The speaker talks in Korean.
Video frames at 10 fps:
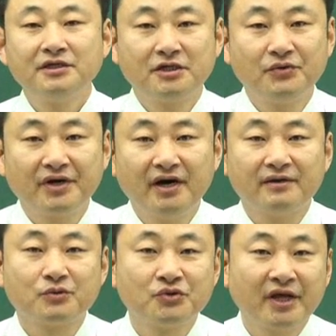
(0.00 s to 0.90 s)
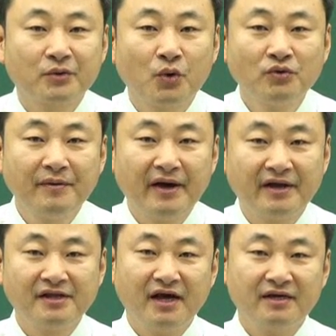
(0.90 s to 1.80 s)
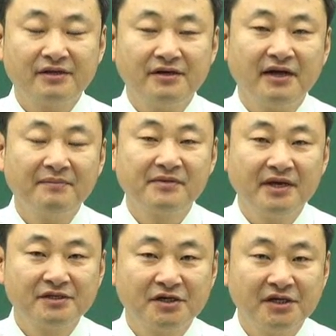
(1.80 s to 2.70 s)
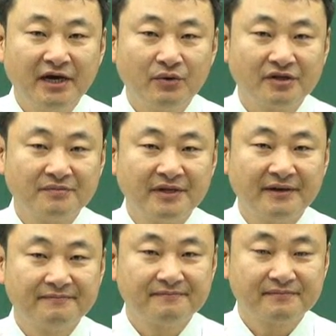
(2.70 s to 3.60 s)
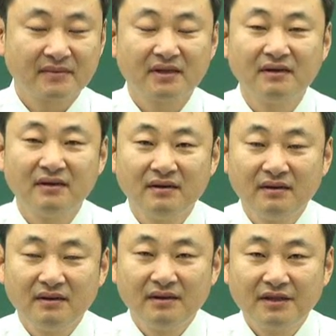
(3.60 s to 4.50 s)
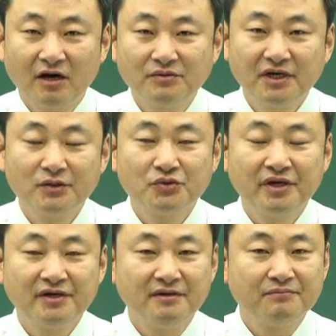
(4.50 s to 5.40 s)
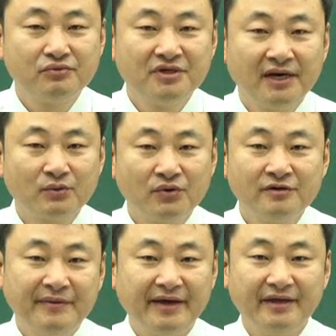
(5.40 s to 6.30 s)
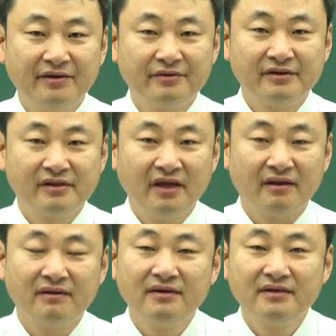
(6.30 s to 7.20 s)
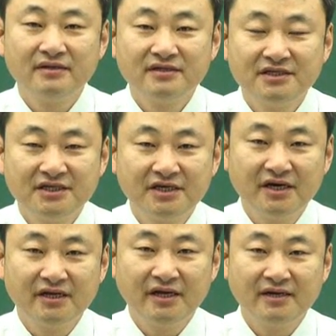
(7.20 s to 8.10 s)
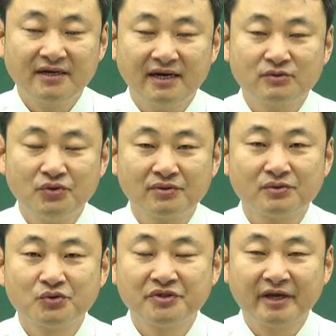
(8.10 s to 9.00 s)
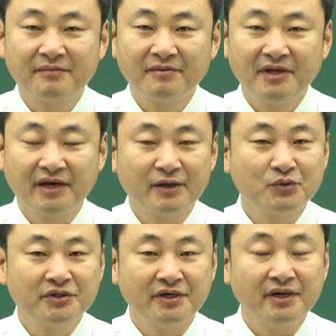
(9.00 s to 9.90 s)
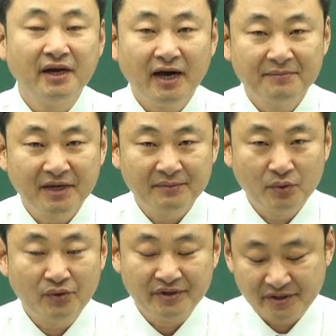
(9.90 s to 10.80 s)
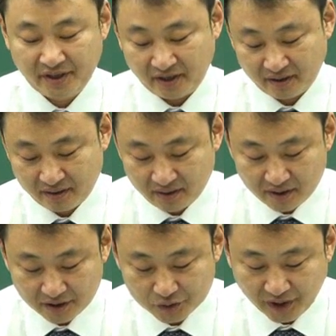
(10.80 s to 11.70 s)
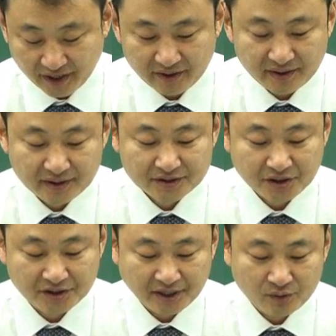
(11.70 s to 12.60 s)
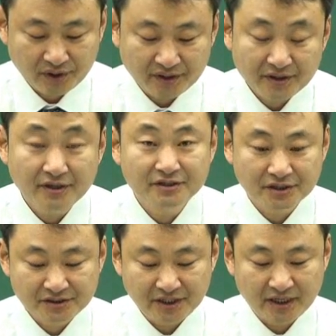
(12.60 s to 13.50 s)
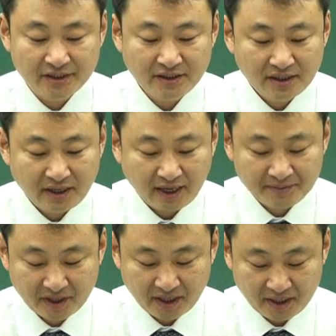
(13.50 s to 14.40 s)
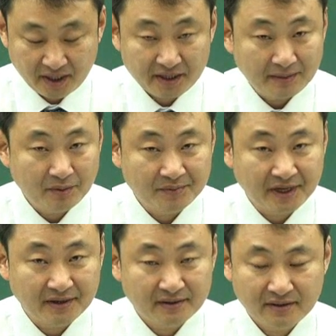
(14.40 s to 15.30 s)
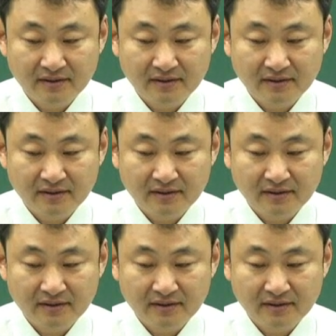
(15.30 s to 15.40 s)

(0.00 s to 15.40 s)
지금 우리가 주택 공급에 관한 사항들을 함께 정리하고 있습니다. 사업체가 주택을 분양 공급하게 되었을 때 지켜야 될 각종 주택법상의 규정을 함께 보고 있는데 그 중에 저당권 설정 제한을 함께 살펴봅니다.